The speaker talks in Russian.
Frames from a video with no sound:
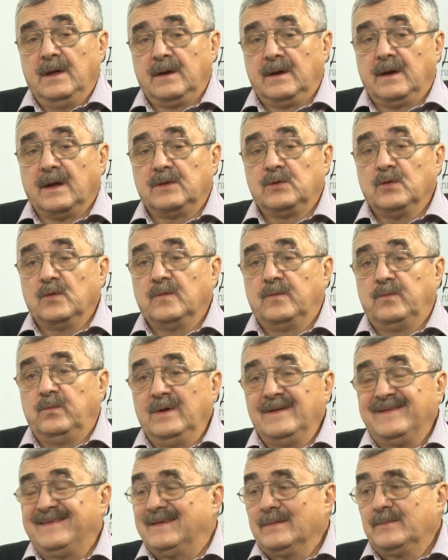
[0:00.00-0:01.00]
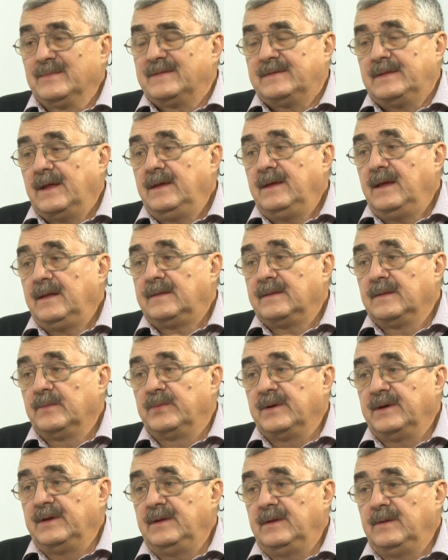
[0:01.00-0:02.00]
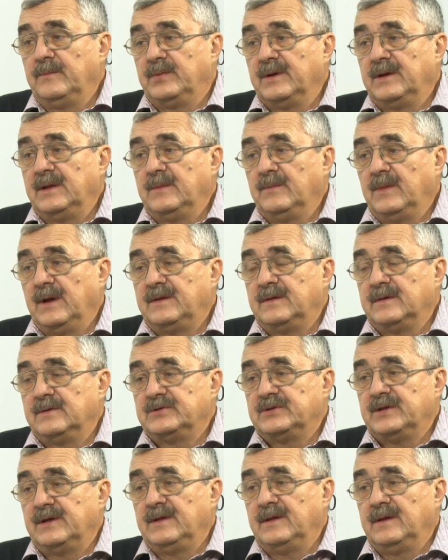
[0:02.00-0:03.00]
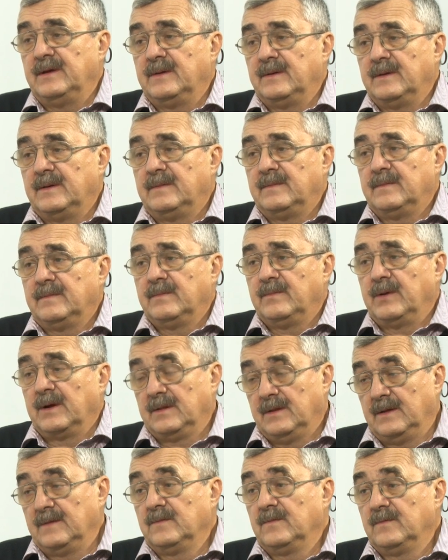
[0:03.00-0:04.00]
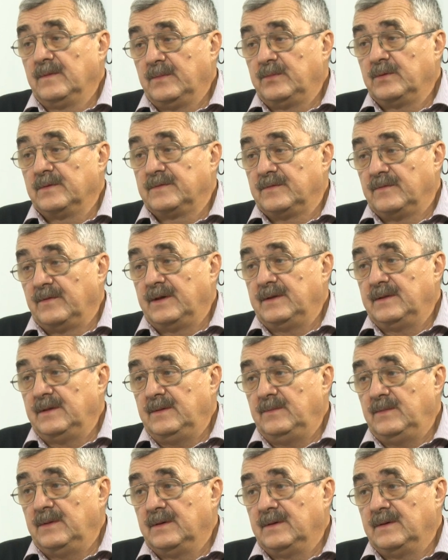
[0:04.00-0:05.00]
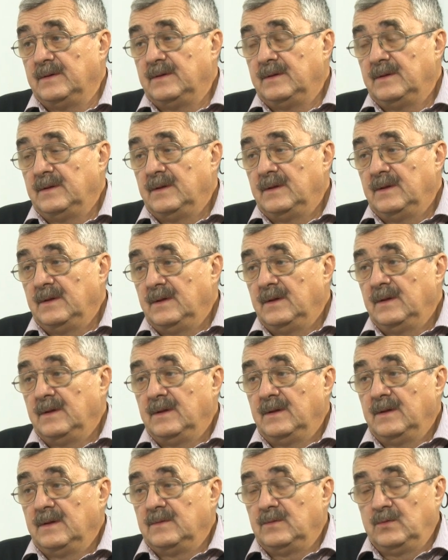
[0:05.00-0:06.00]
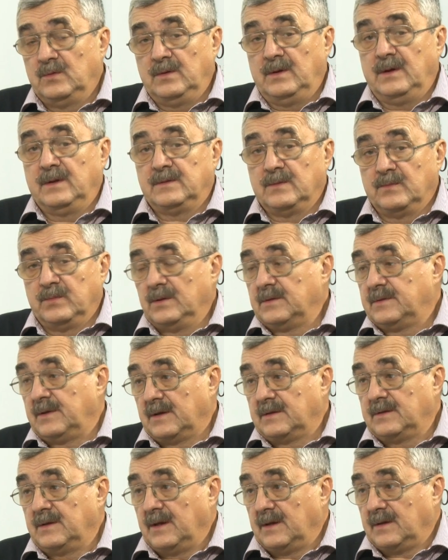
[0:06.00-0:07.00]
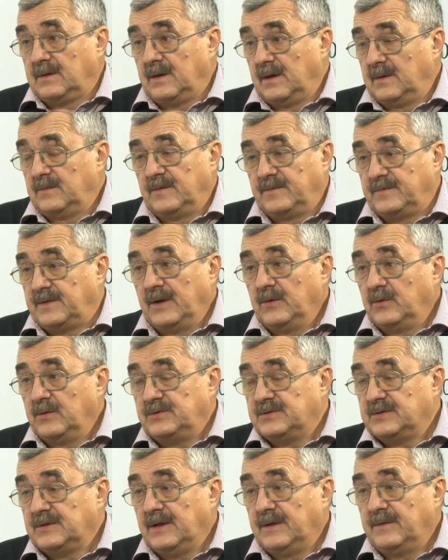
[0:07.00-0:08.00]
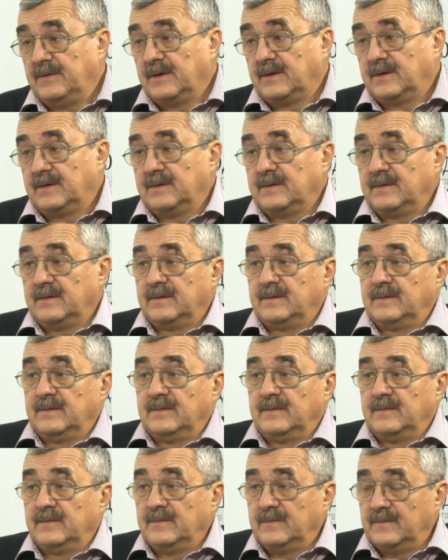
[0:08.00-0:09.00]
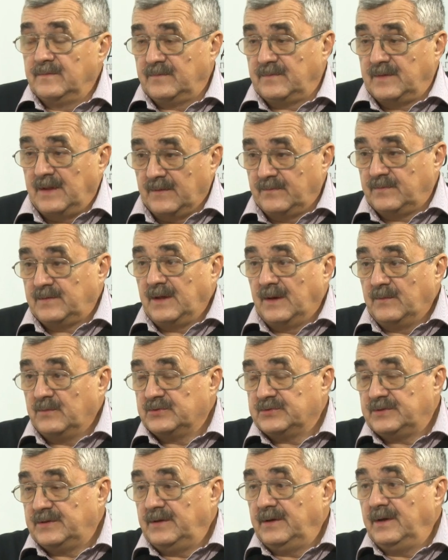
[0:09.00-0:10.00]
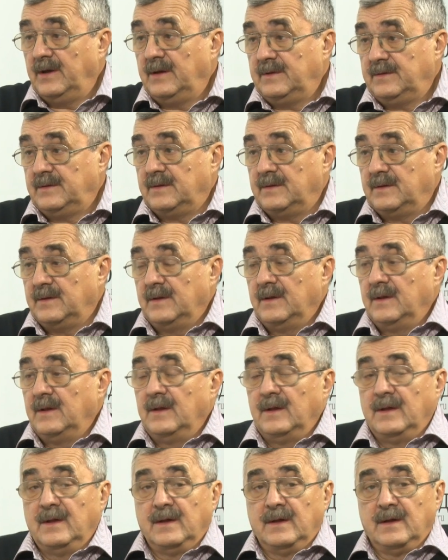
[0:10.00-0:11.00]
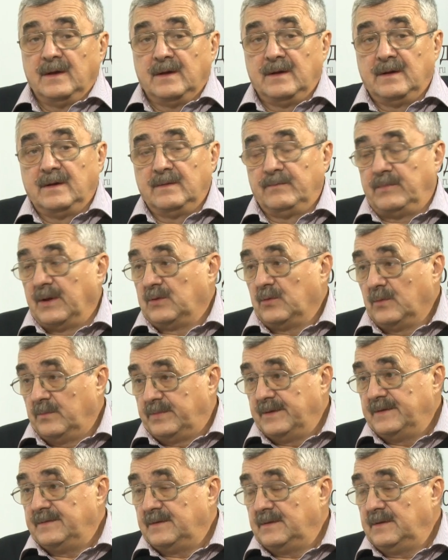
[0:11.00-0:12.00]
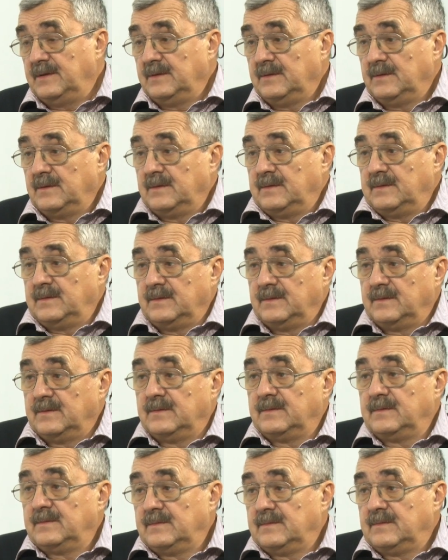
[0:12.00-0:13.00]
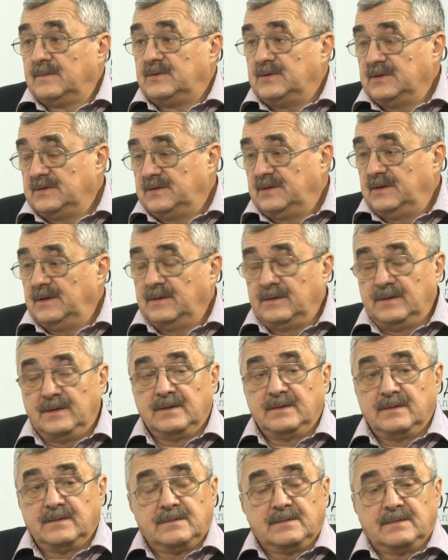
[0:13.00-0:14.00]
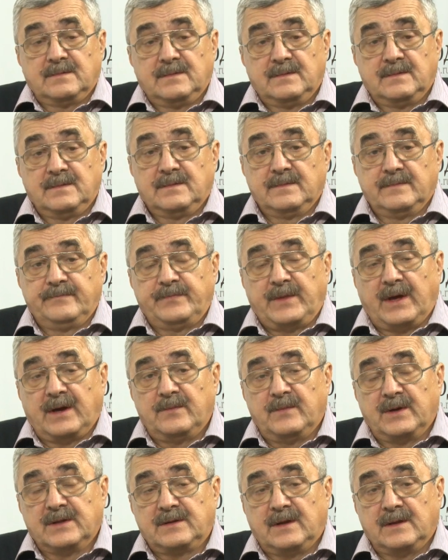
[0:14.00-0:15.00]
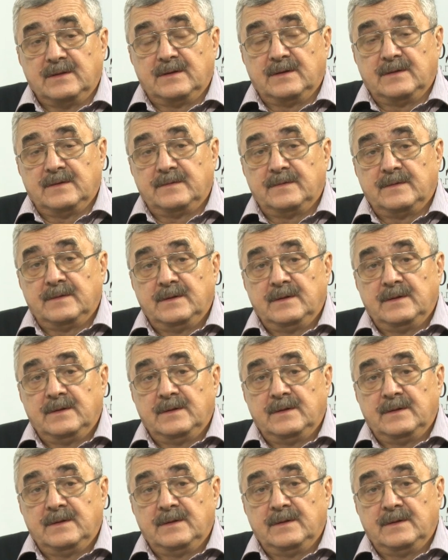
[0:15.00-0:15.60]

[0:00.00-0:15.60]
готов был самостоятельно принимать решения по главному вопросу войны и мира. Ну, это был тогда как бы второй человек э, в тамошней иерархии, э, потом президент э, Чечни, да, Ахмад Кадыров.